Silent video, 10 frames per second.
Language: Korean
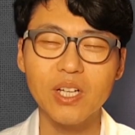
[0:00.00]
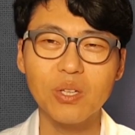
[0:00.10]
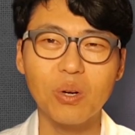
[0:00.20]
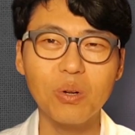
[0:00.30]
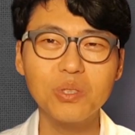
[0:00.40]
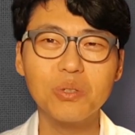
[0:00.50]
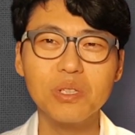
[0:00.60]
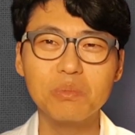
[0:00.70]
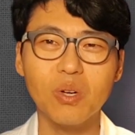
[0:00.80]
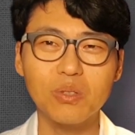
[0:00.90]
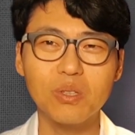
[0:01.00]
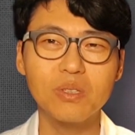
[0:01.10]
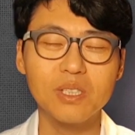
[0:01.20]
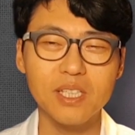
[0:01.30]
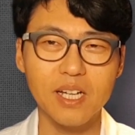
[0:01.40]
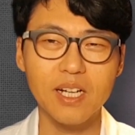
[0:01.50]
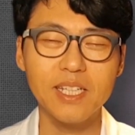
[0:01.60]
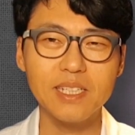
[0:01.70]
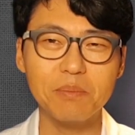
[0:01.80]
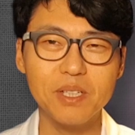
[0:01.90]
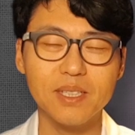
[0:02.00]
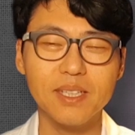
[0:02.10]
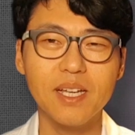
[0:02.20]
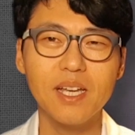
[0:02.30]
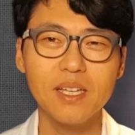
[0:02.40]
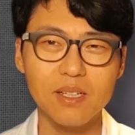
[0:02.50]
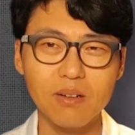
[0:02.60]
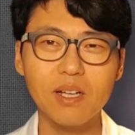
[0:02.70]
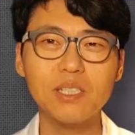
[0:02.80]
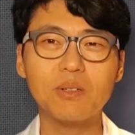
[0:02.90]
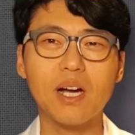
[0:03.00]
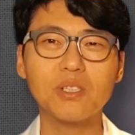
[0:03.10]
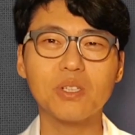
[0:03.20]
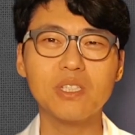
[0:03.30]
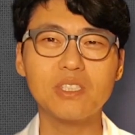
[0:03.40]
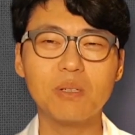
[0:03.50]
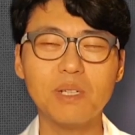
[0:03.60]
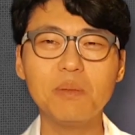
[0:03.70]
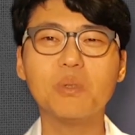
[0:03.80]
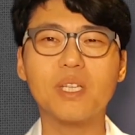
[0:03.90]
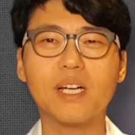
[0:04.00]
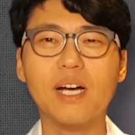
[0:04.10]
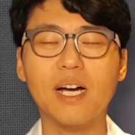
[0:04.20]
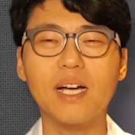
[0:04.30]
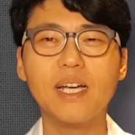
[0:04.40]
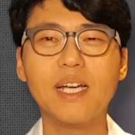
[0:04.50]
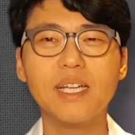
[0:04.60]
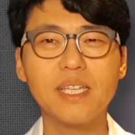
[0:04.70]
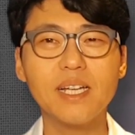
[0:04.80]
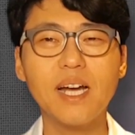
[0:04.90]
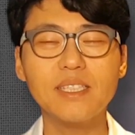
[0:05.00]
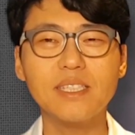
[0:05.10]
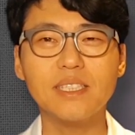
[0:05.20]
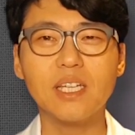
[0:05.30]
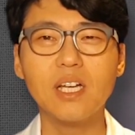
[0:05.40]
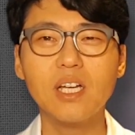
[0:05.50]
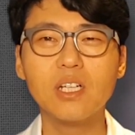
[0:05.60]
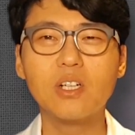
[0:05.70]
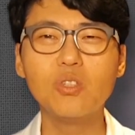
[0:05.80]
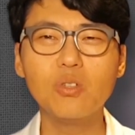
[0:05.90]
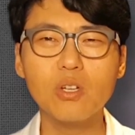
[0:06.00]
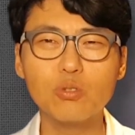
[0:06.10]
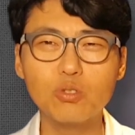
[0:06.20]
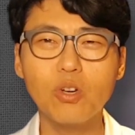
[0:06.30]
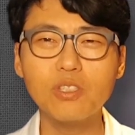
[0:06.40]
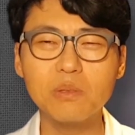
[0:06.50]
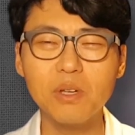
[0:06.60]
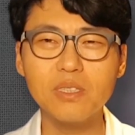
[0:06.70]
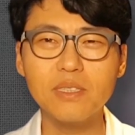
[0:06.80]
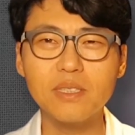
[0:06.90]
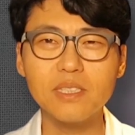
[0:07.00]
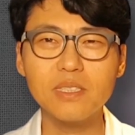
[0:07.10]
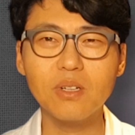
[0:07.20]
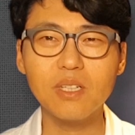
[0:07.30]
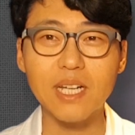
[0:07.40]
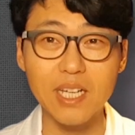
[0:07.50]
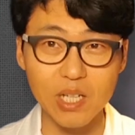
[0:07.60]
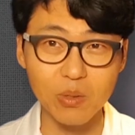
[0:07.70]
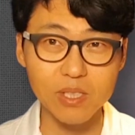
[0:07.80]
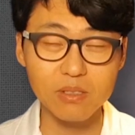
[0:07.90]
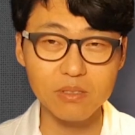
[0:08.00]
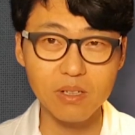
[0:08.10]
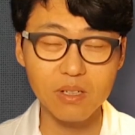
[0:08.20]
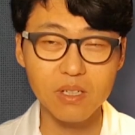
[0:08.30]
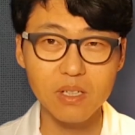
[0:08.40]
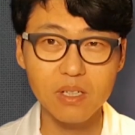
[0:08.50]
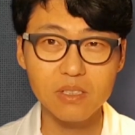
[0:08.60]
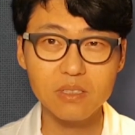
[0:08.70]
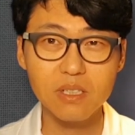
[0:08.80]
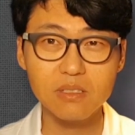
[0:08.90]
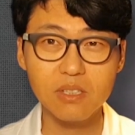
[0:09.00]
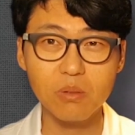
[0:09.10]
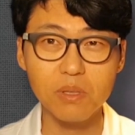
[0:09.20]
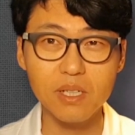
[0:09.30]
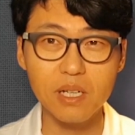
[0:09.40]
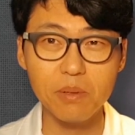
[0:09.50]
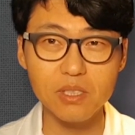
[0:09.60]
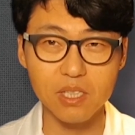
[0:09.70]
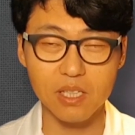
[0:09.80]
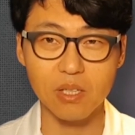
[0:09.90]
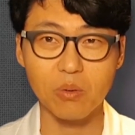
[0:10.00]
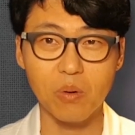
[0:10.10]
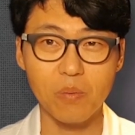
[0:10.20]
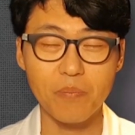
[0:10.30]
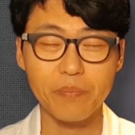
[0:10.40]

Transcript: 결론적으로 이분이 어떤 이야기를 했냐면 여러 가지 과학적인 실험을 해보니까 인간은 근육이 굳어 있으면은 신경이 날카로워져서 스트레스에 도 민감해지게 되고